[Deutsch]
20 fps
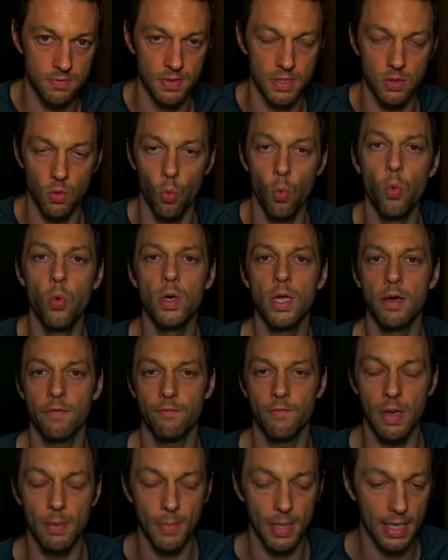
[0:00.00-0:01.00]
wird oder
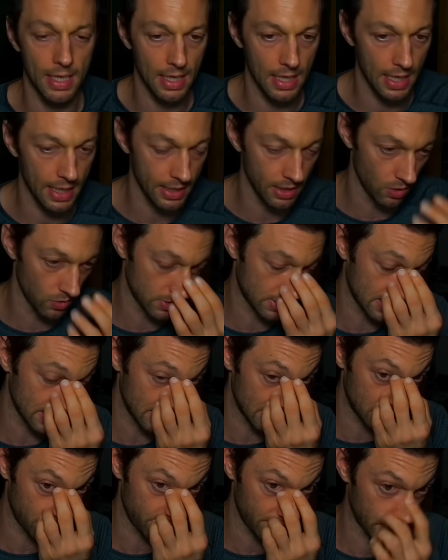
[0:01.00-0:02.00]
wenn man alleine
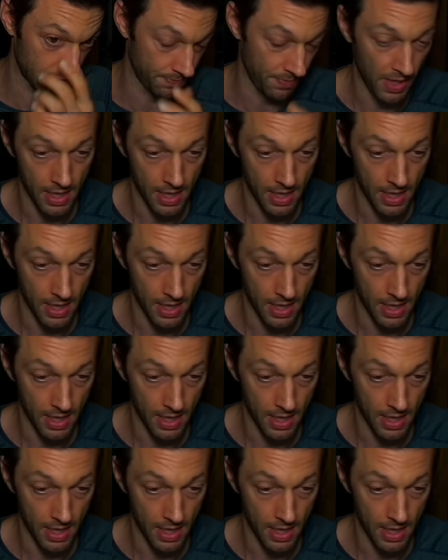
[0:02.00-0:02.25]
ausgesetzt wird.